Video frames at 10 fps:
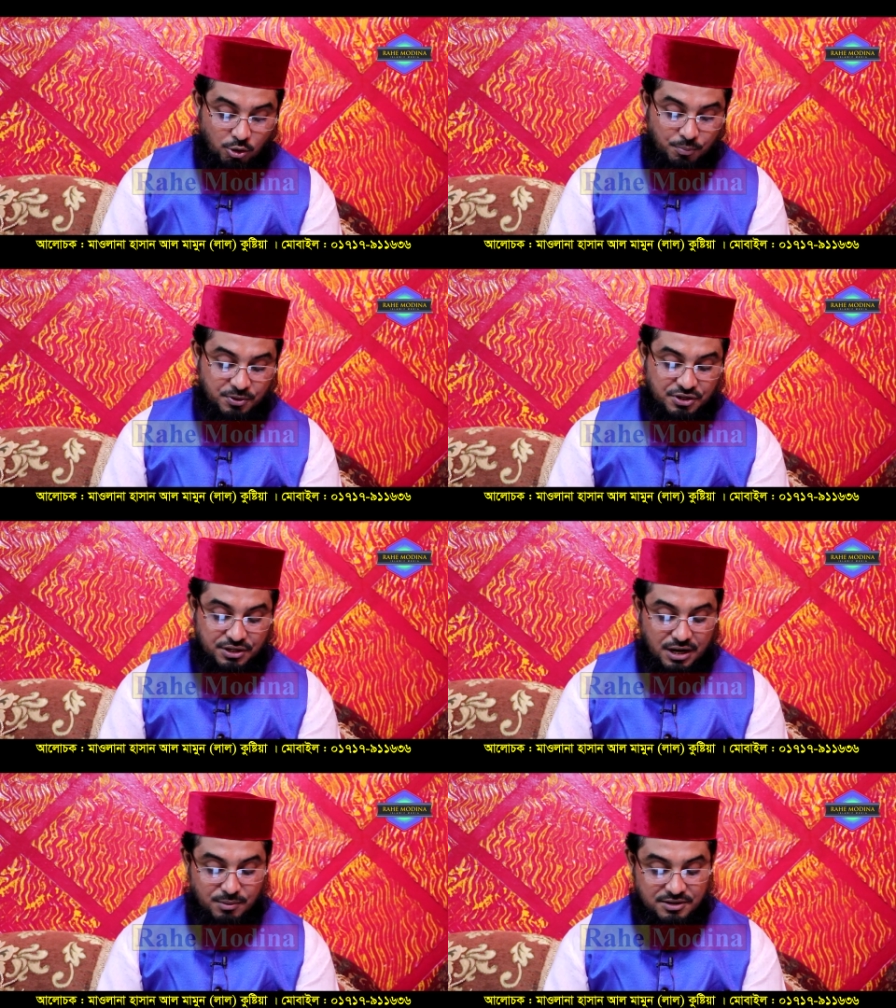
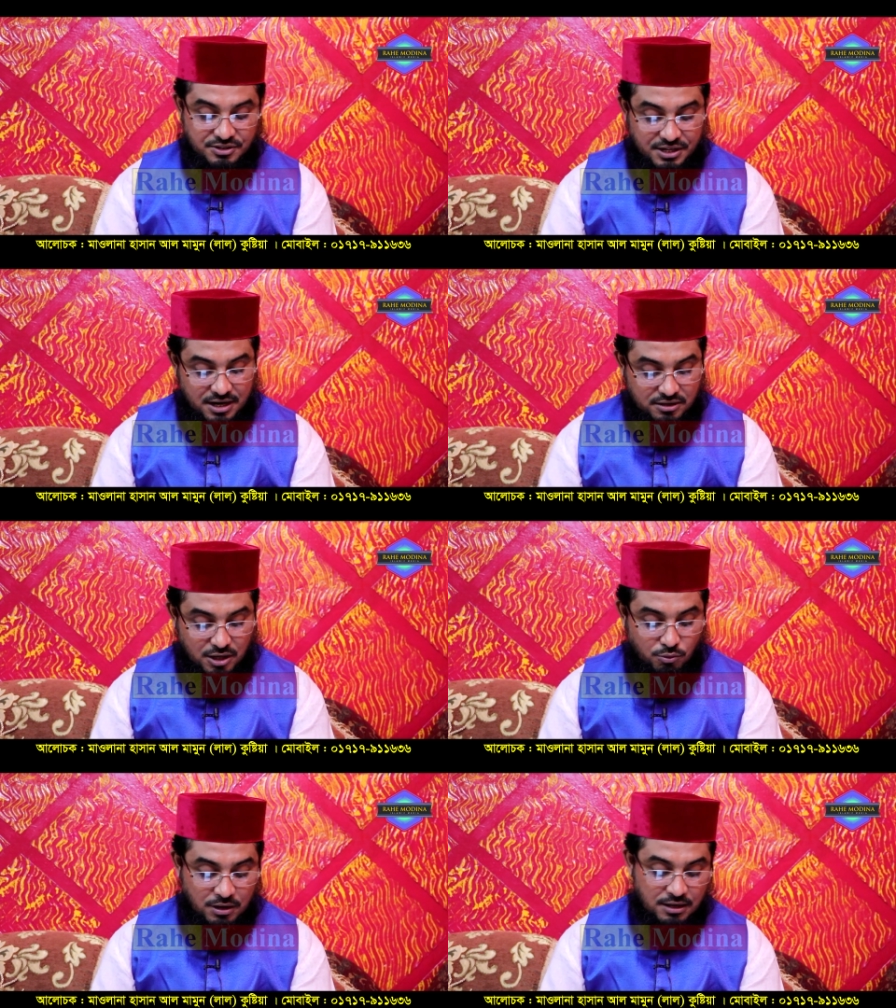অফিসের আমার
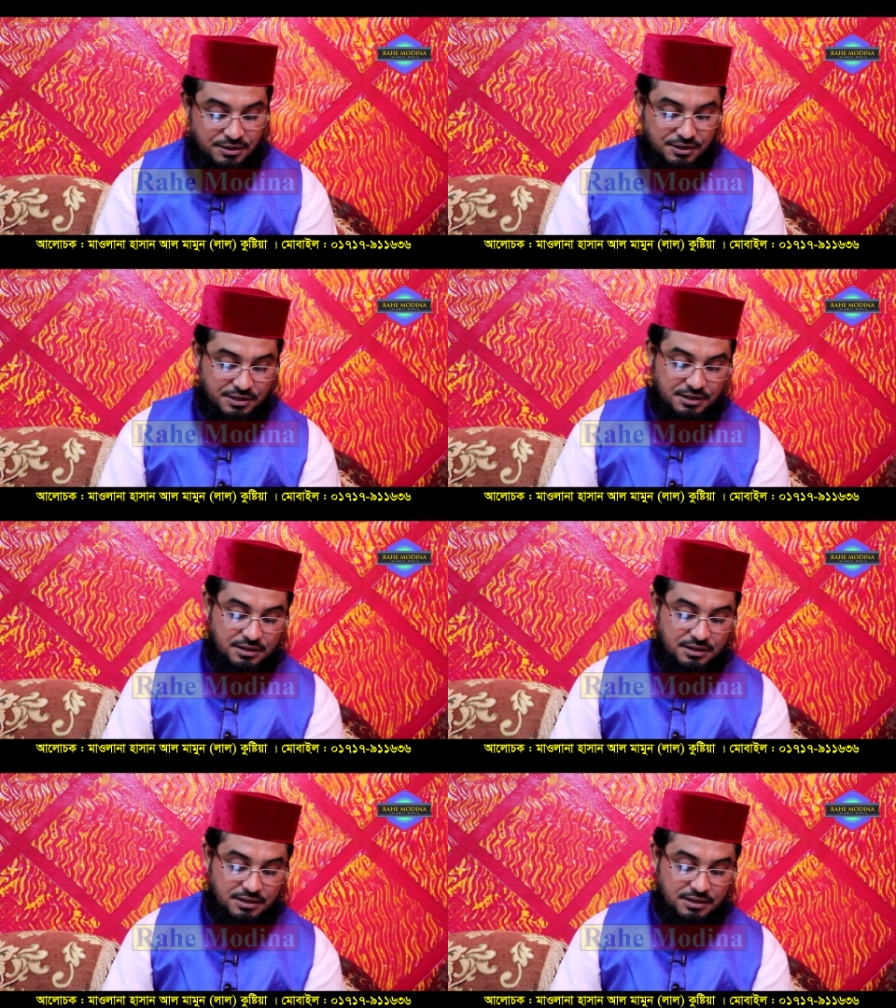চেয়ারটাও খালি নেই